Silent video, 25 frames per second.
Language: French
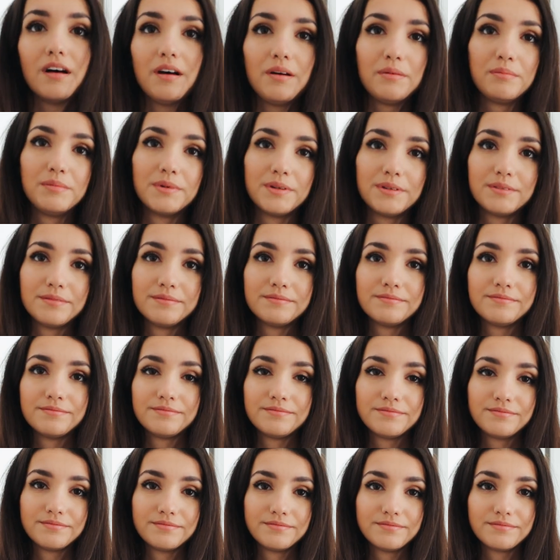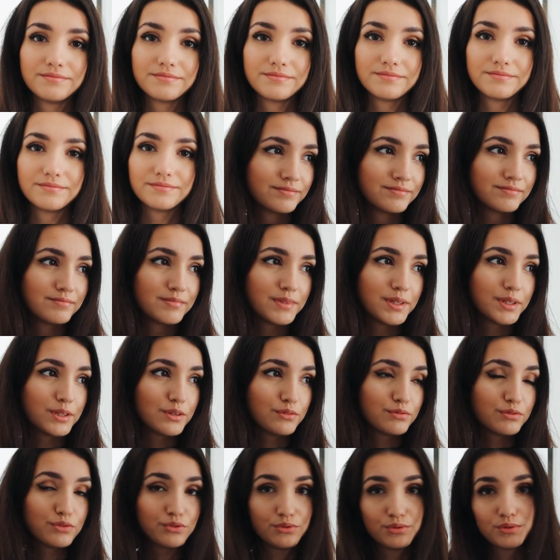Bam
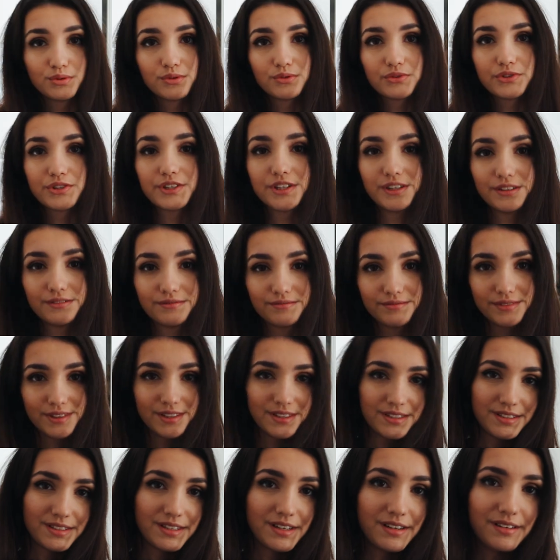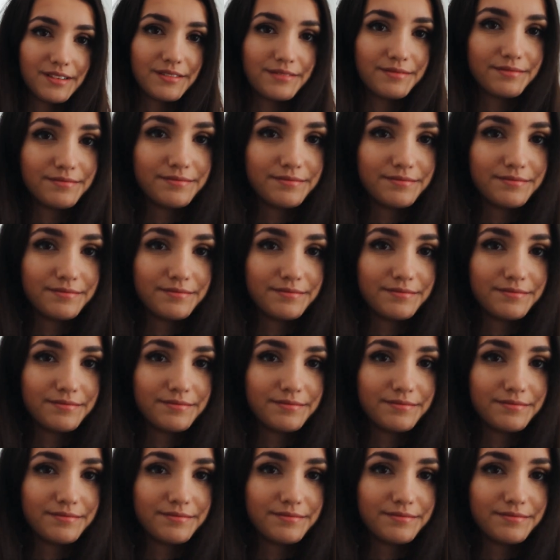Maintenant faut tout ranger. Et ça,